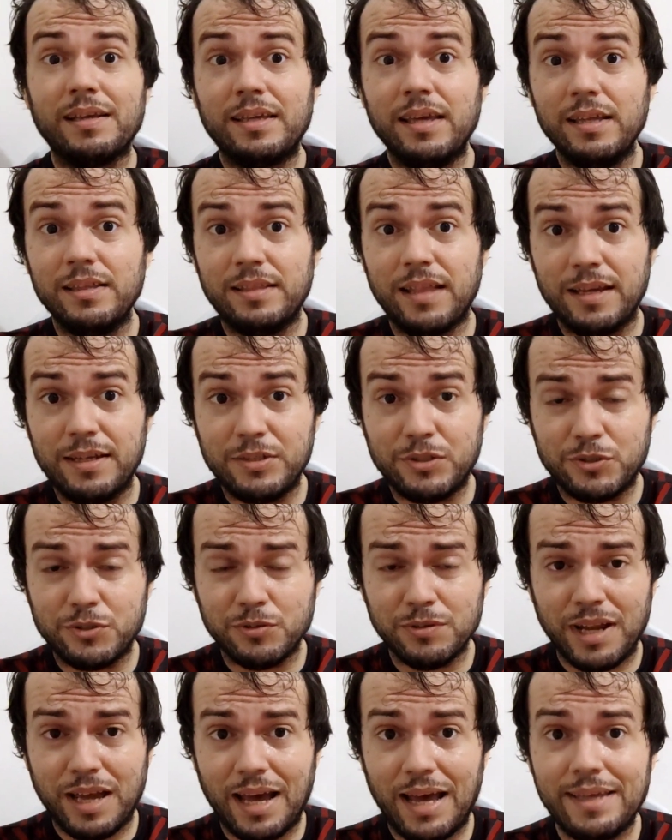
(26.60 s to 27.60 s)
que
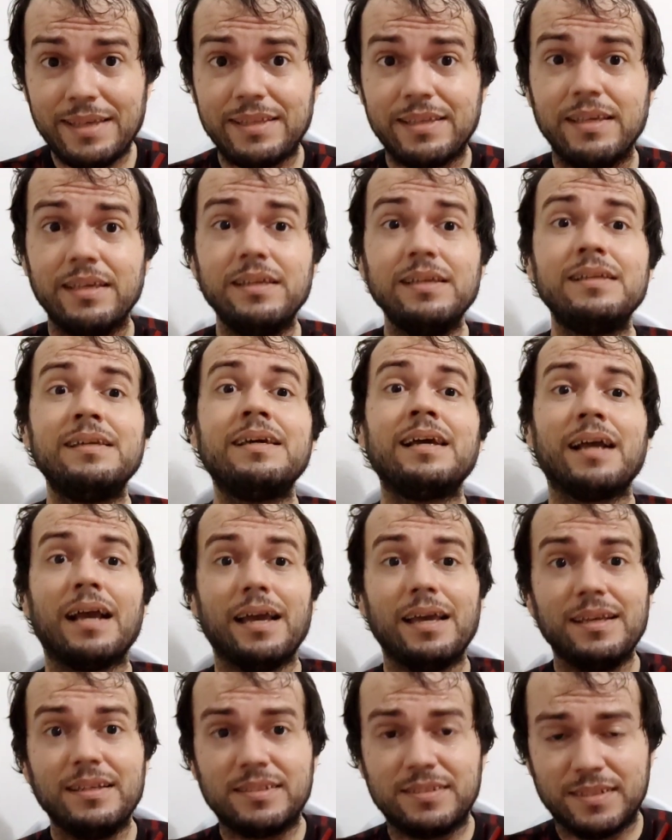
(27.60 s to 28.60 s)
deixem o like
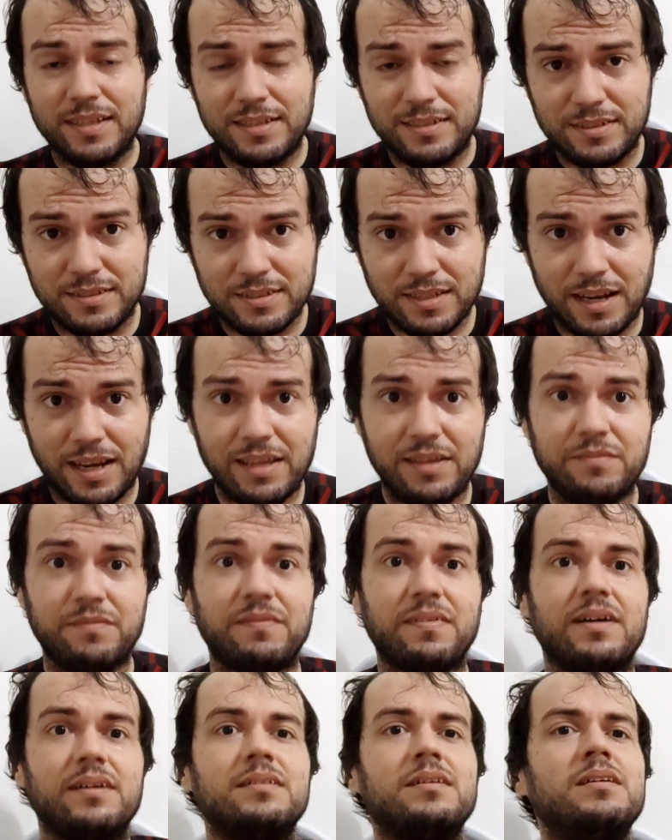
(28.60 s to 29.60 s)
e se
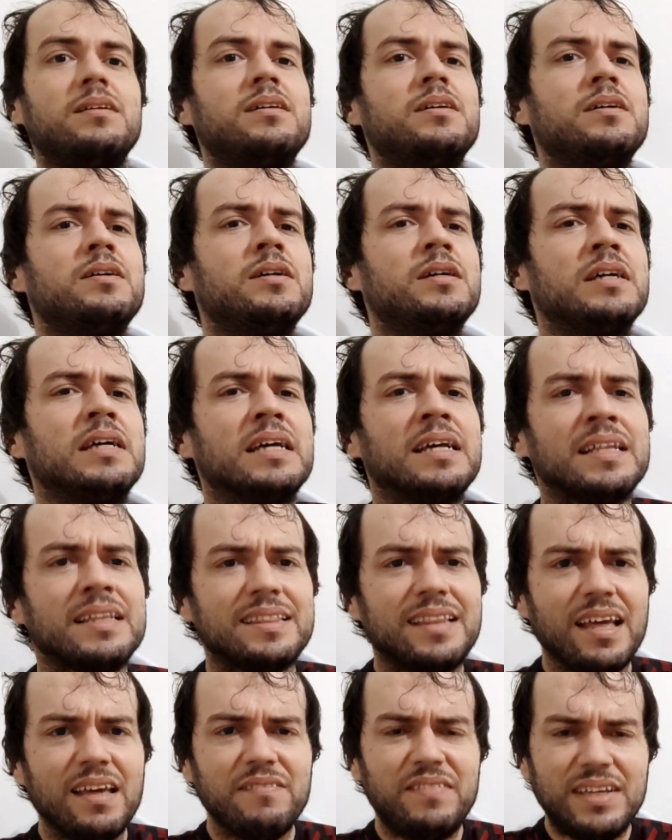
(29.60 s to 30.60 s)
inscreva.
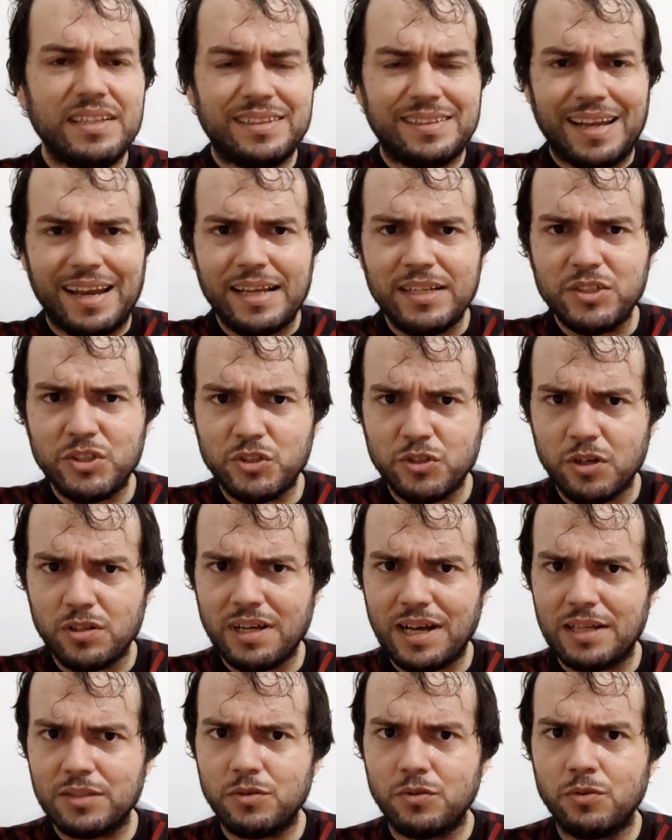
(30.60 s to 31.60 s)
Teve três
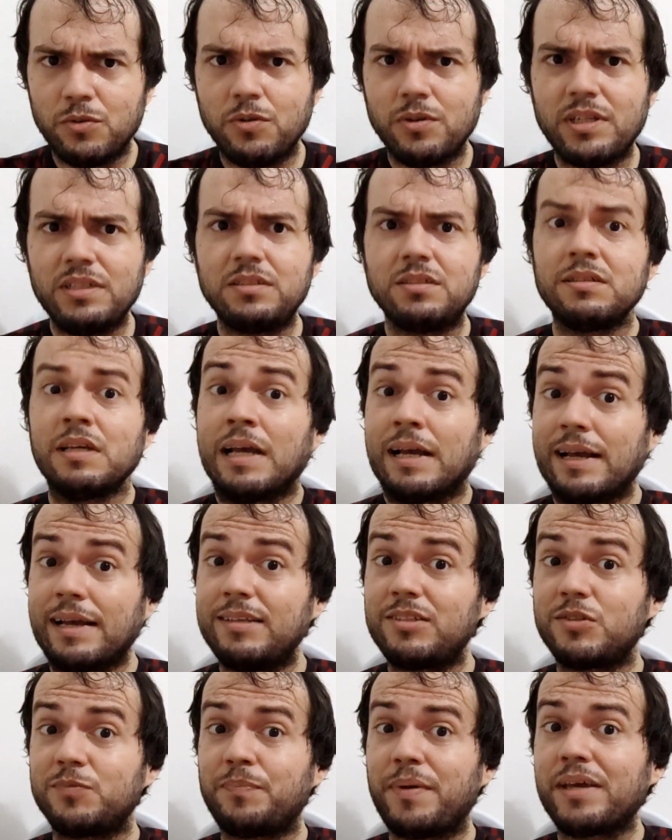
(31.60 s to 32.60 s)
jogadores
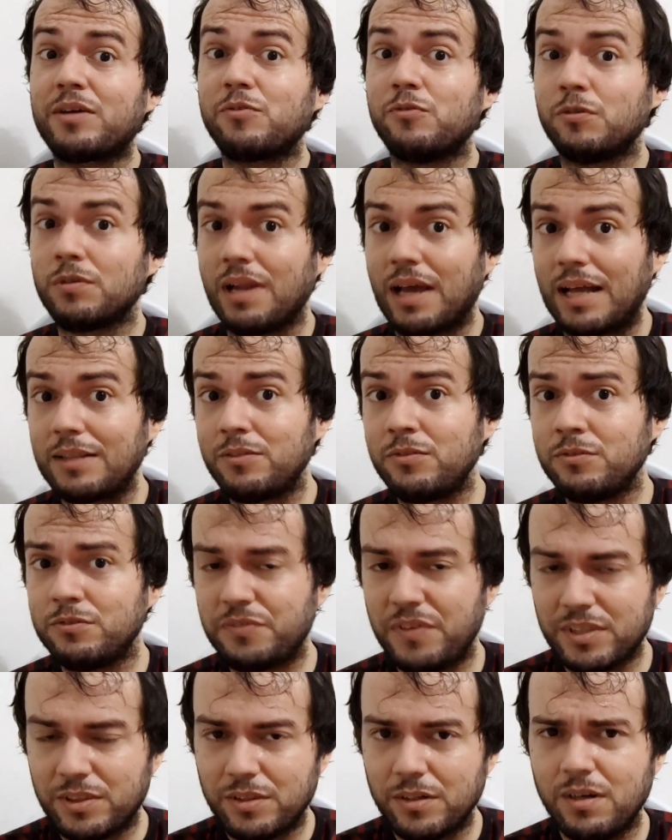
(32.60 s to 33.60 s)
especulados no
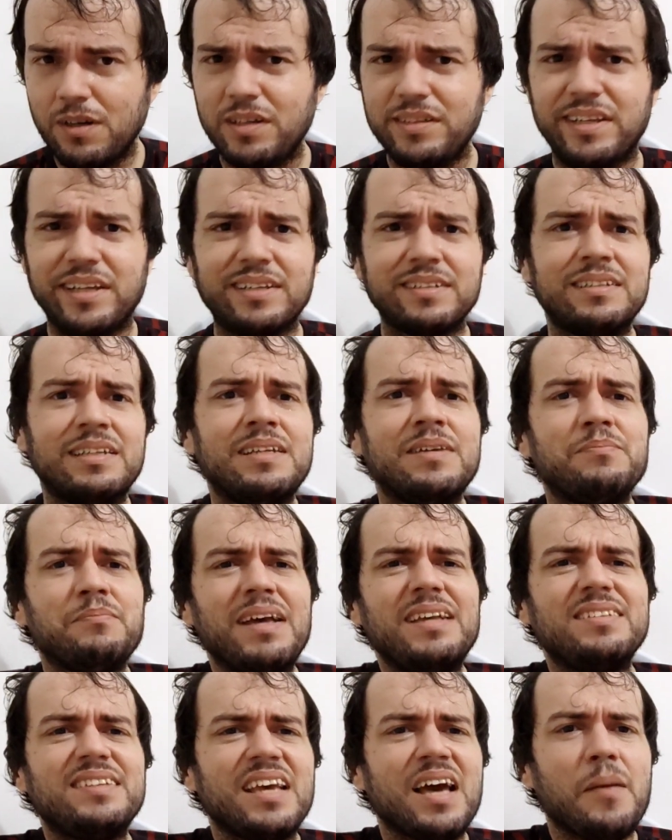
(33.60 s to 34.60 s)
Vitória
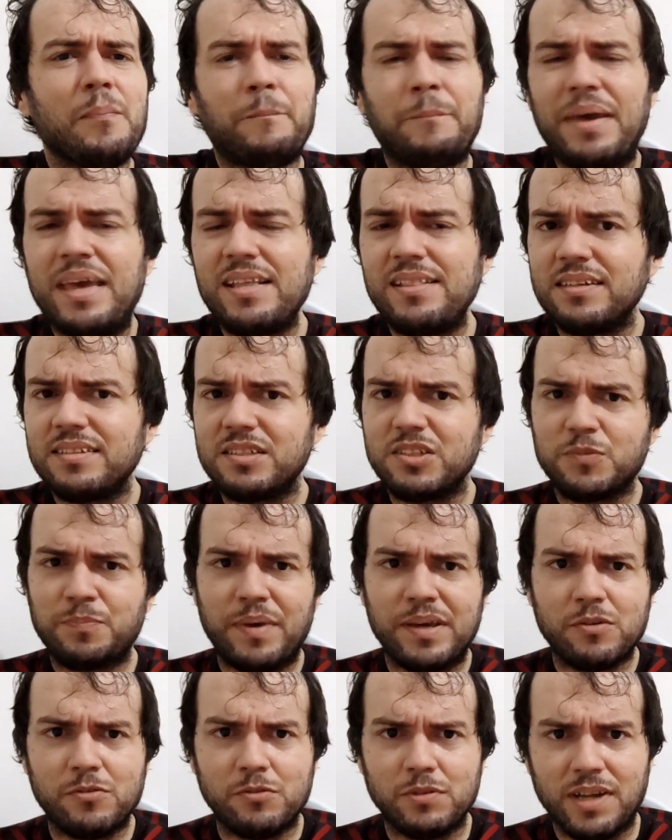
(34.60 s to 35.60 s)
mas é apenas
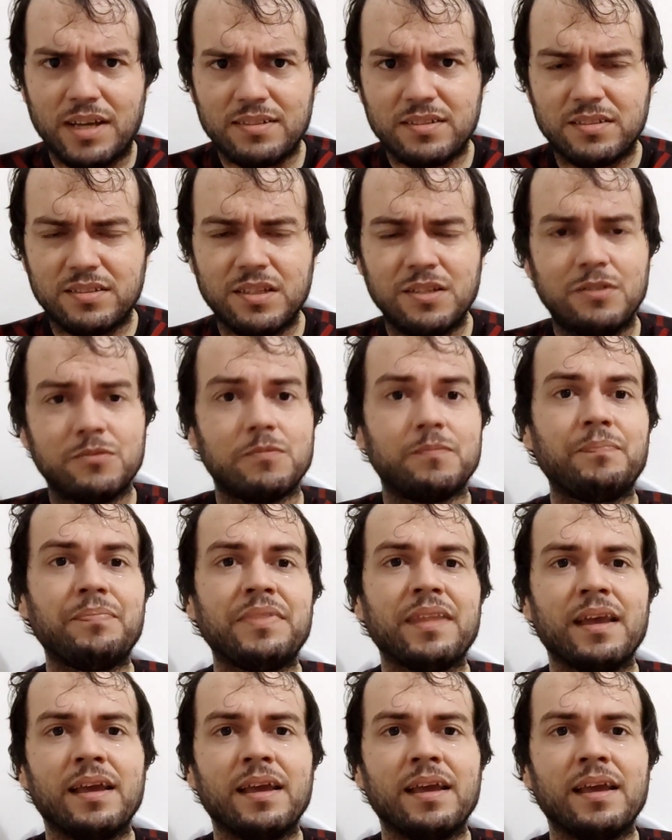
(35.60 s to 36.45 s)
especulação.